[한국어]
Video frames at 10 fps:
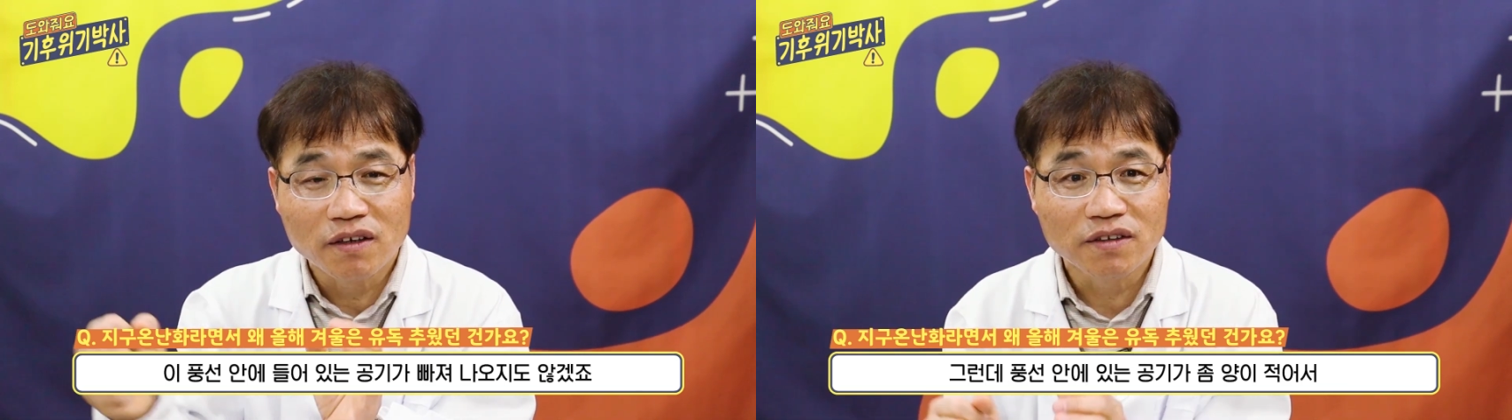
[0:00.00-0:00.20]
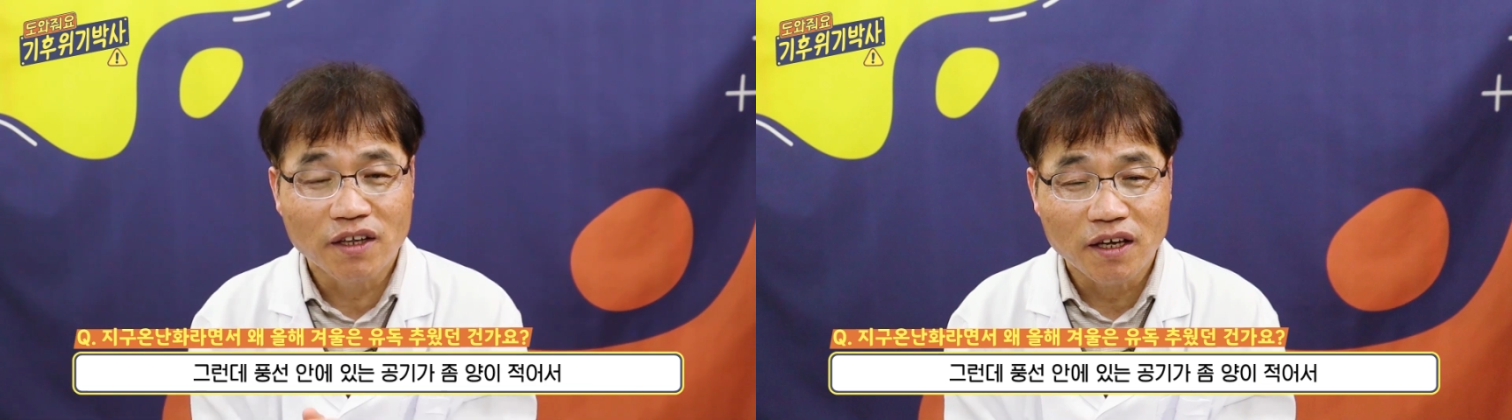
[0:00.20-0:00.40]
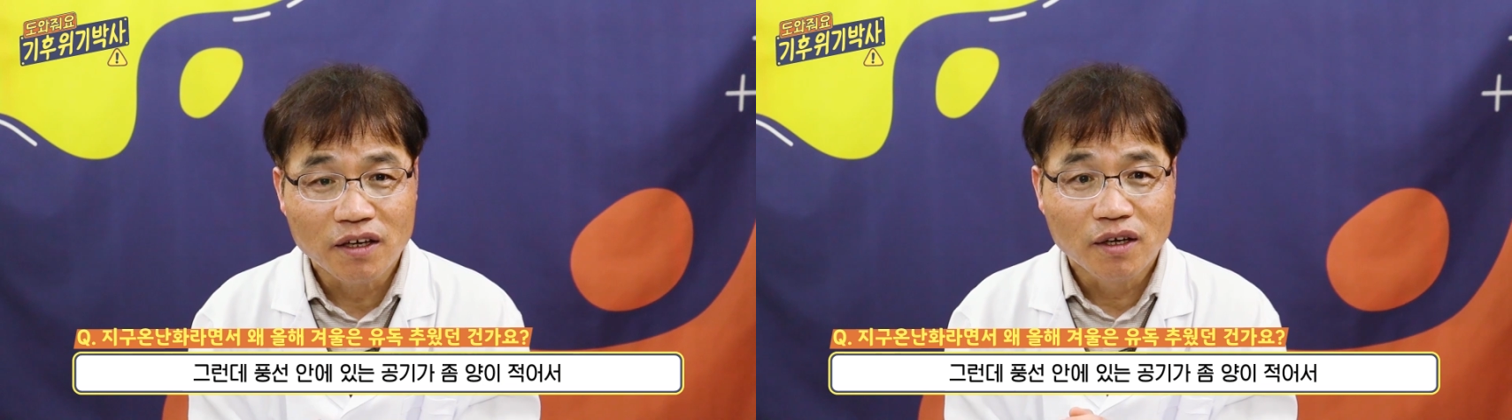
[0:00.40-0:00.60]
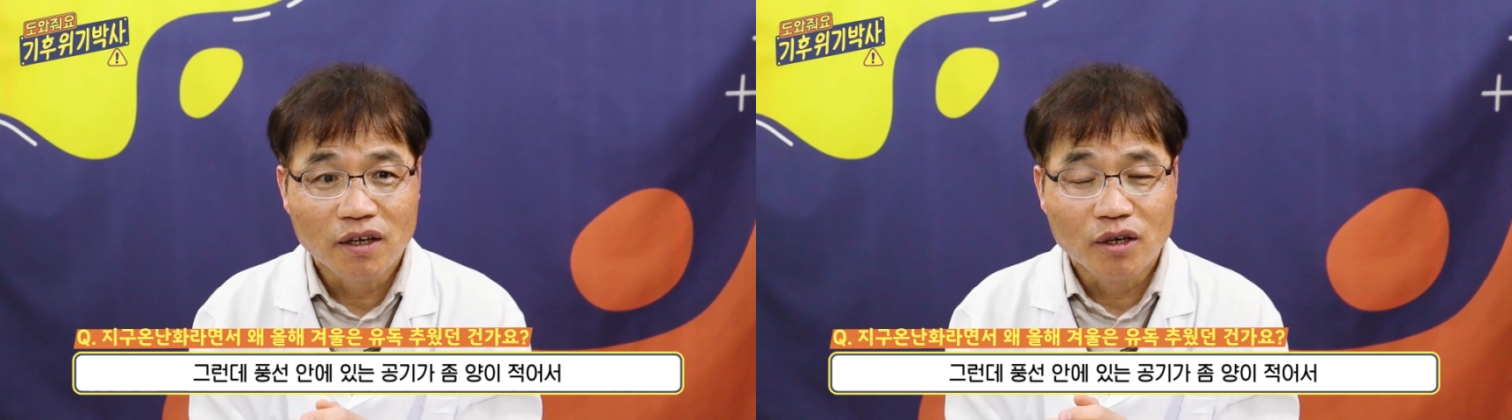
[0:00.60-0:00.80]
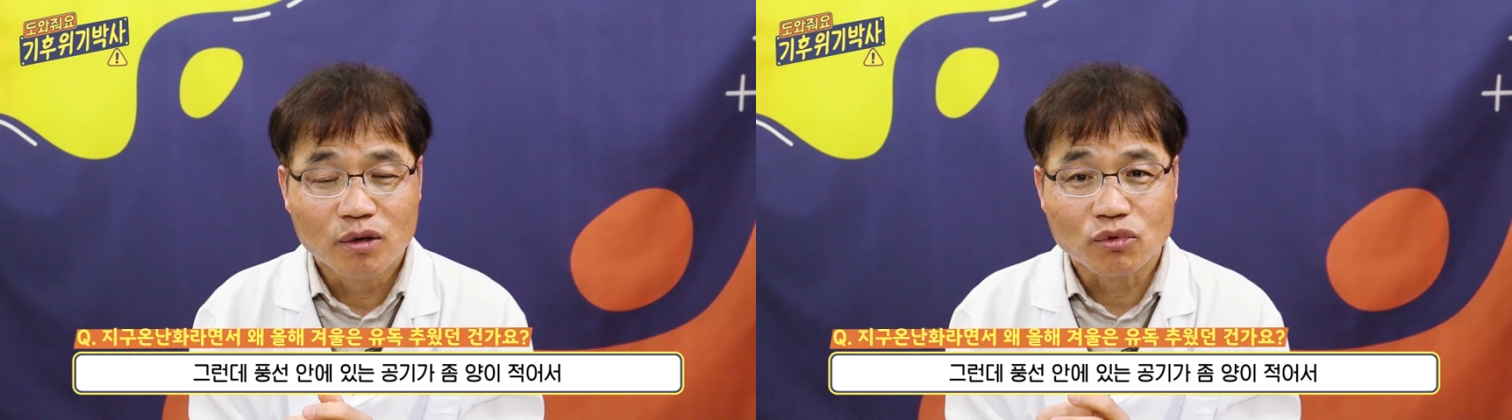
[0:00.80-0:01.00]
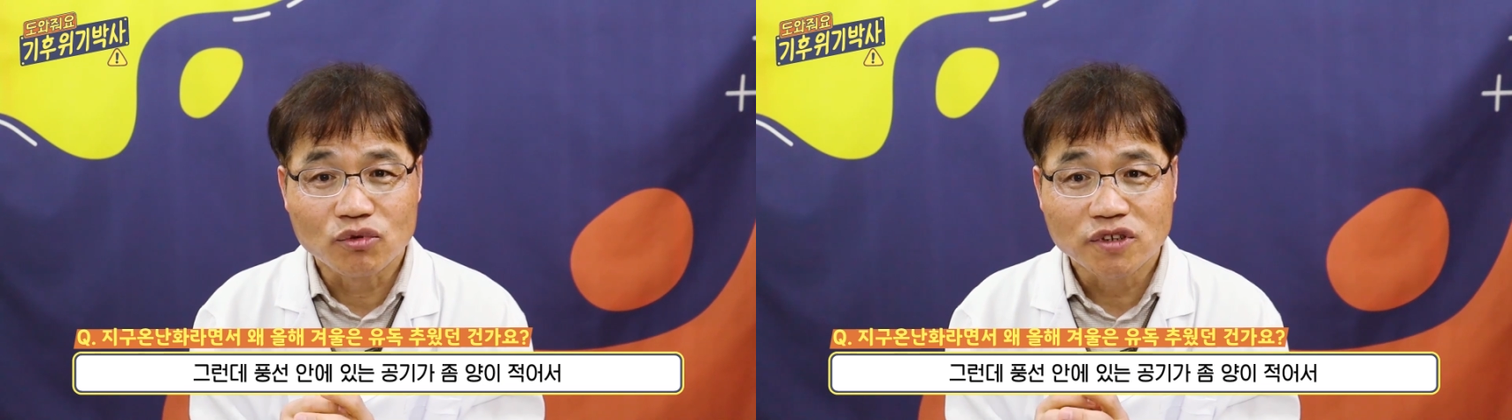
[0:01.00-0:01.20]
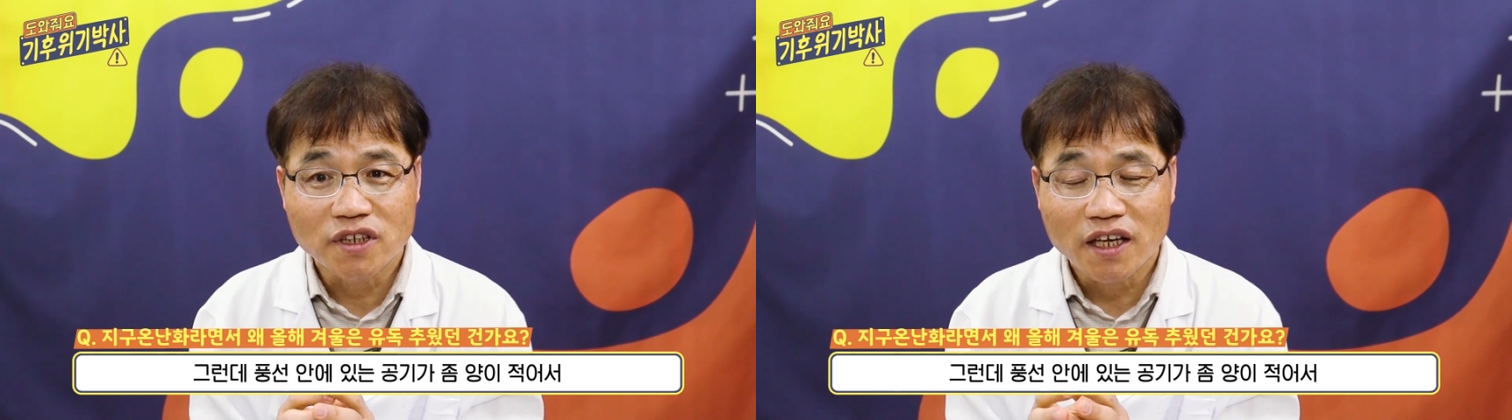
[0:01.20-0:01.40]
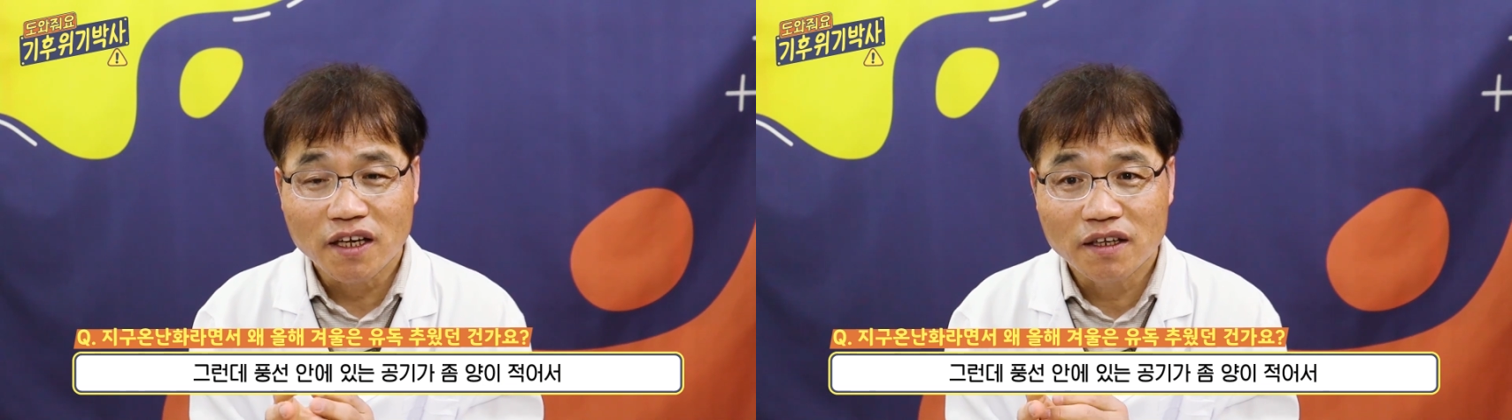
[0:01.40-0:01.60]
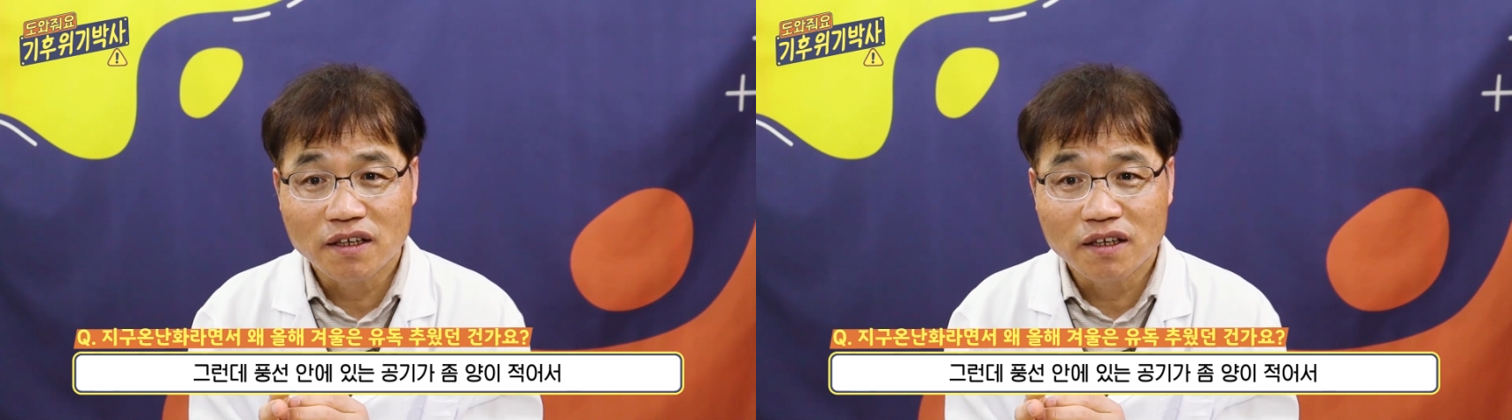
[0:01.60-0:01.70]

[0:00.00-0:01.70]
근데 풍선 안에